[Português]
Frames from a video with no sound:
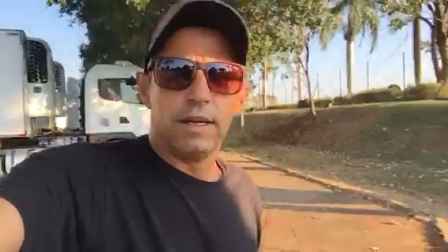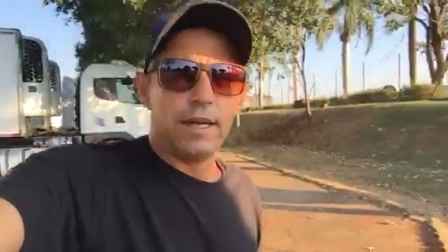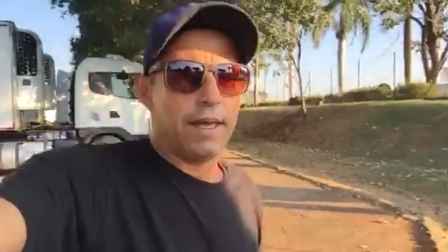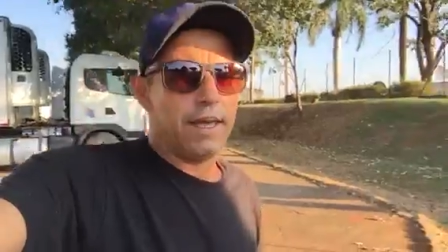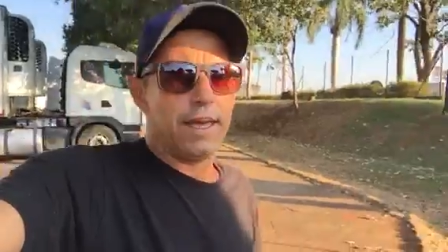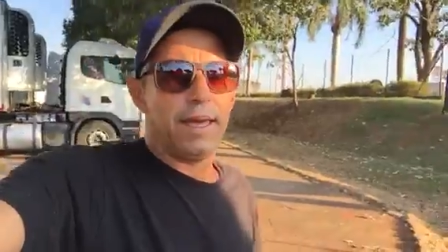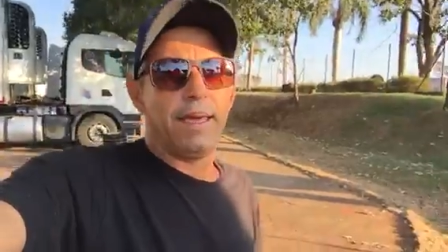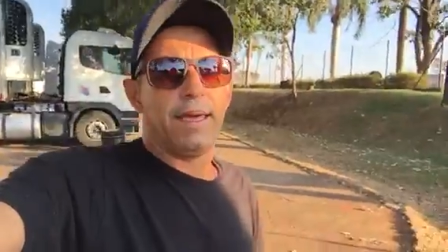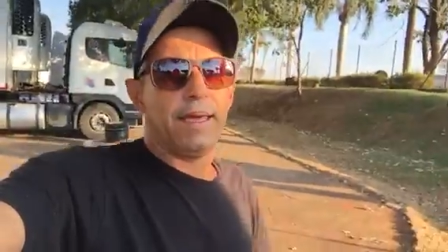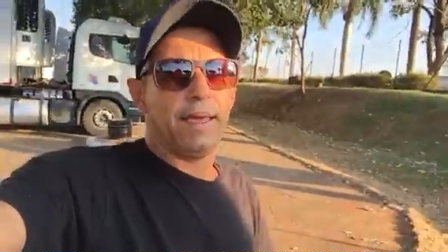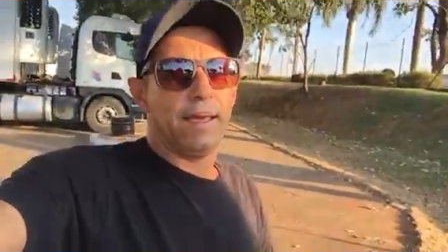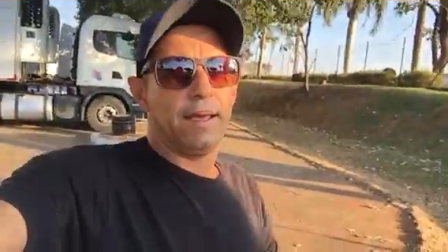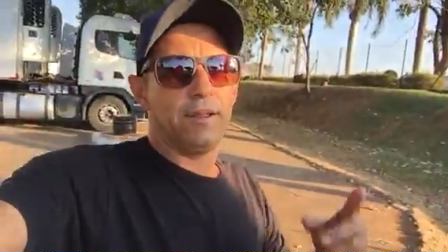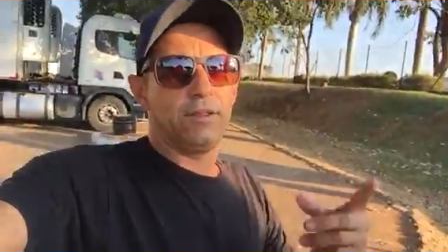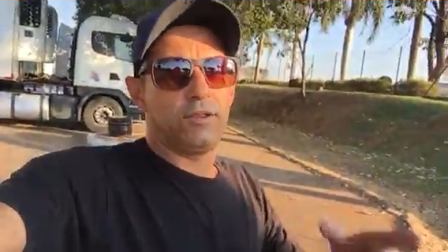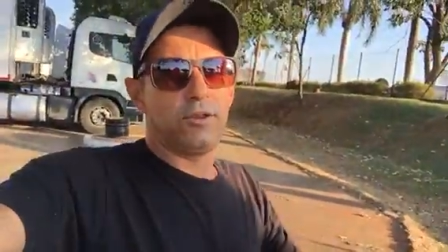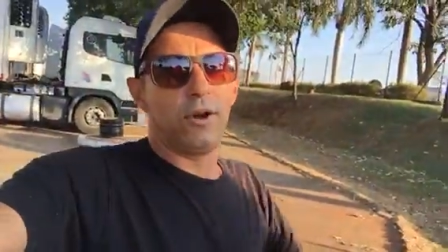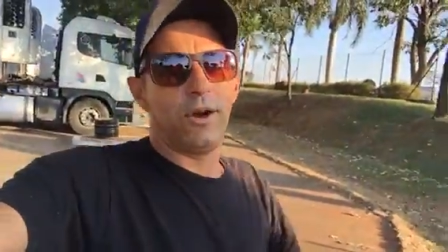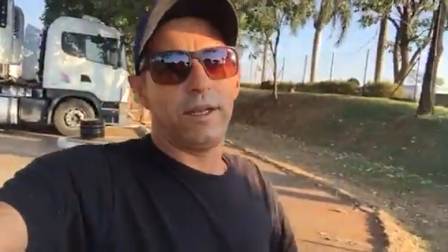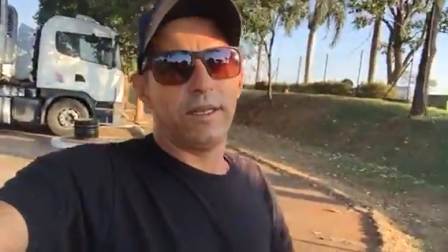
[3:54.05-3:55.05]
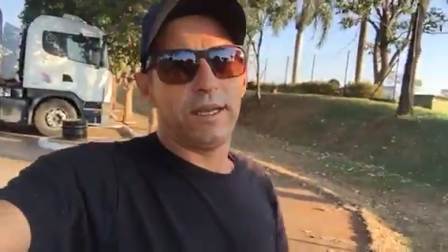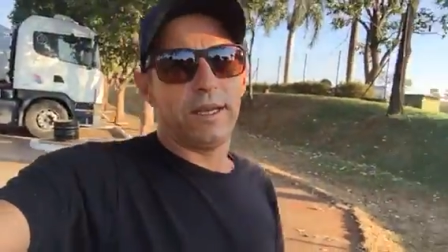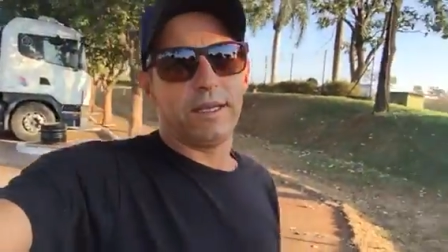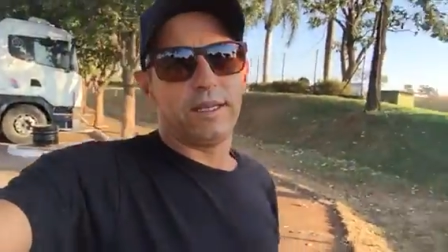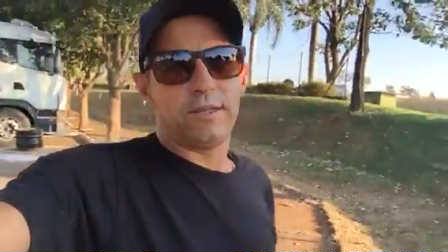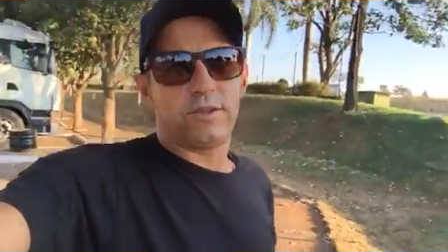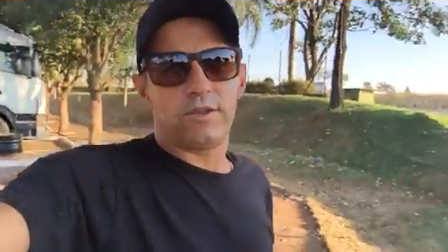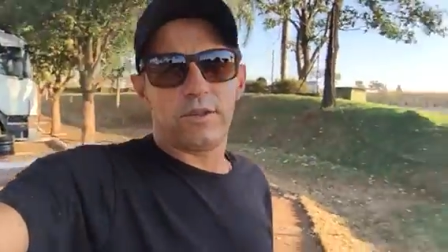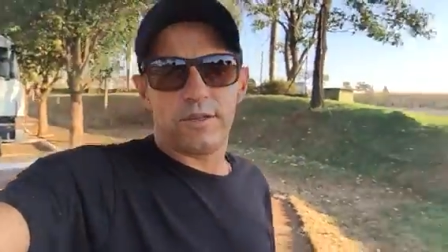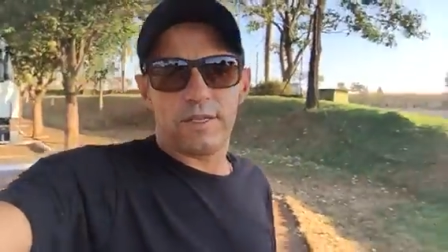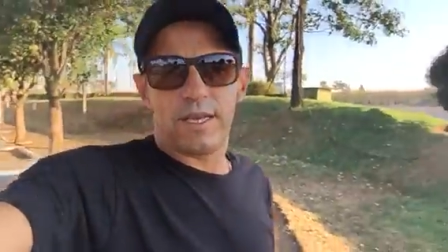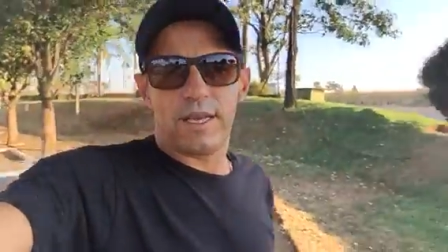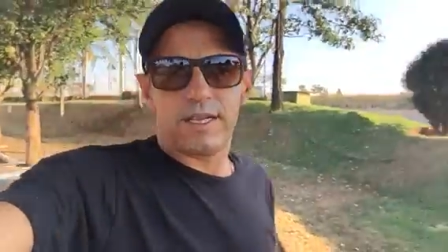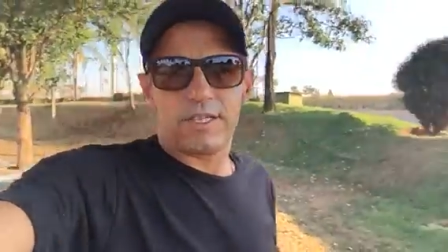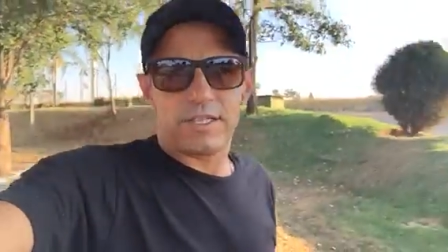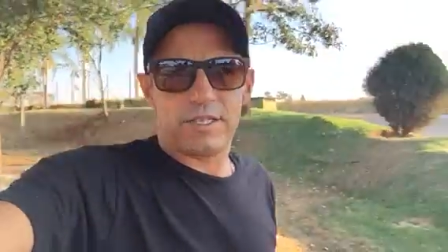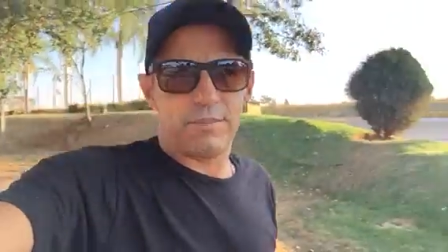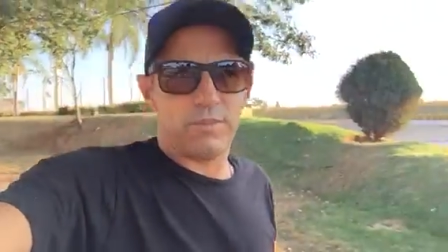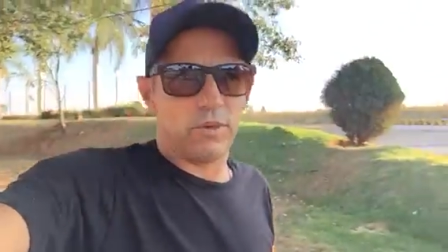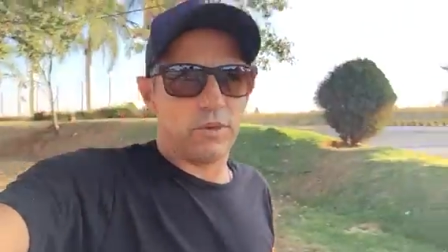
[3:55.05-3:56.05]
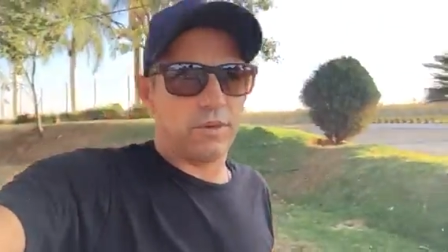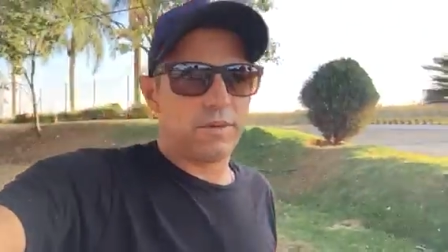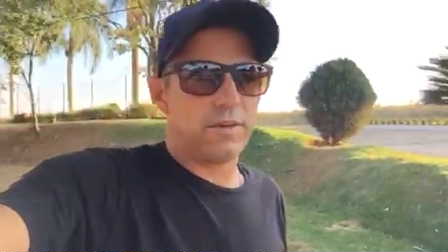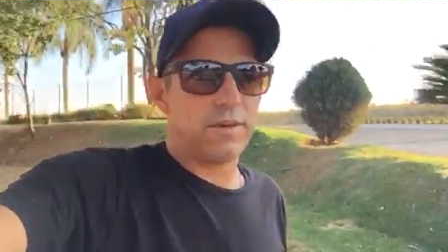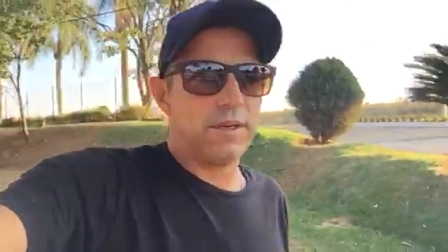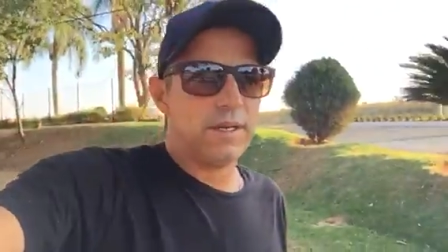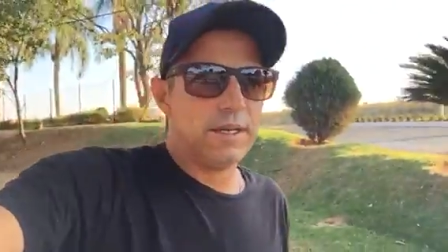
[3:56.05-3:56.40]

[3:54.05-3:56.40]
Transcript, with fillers: É, Antônia, Antônia Hashimoto.